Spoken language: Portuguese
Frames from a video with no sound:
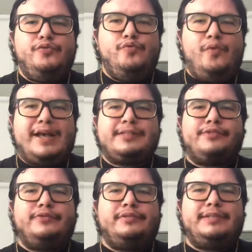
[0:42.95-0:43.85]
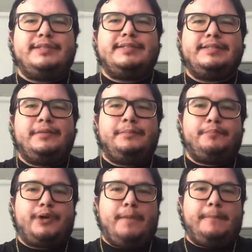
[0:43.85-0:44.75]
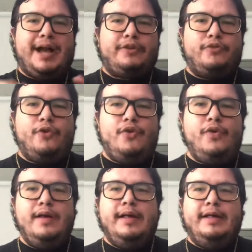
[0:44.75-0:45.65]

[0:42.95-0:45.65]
um assunto que se propagou